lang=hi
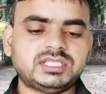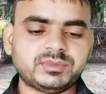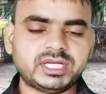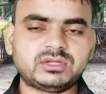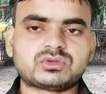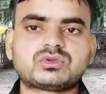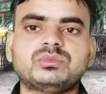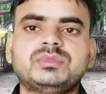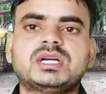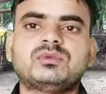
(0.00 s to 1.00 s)
ये मैंने दोस्तों
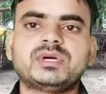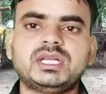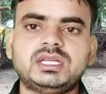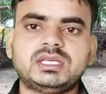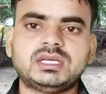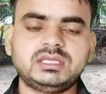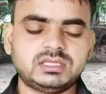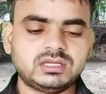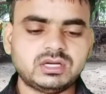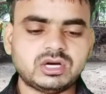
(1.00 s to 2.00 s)
मेरा मोबाइल ले लिया
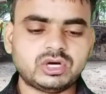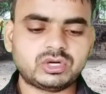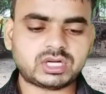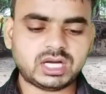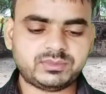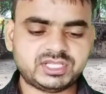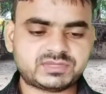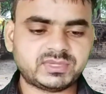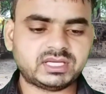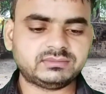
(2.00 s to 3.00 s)
है और अब
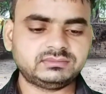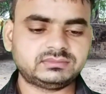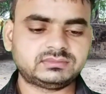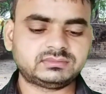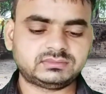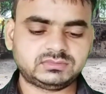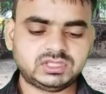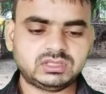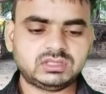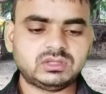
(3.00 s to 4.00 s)
इस पर हम
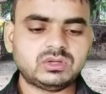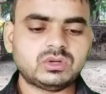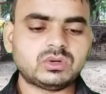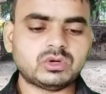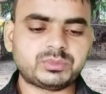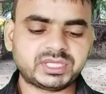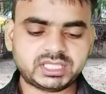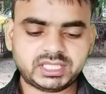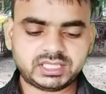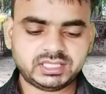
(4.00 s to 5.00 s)
ओपन
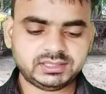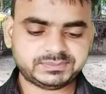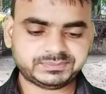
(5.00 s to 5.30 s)
करेंगे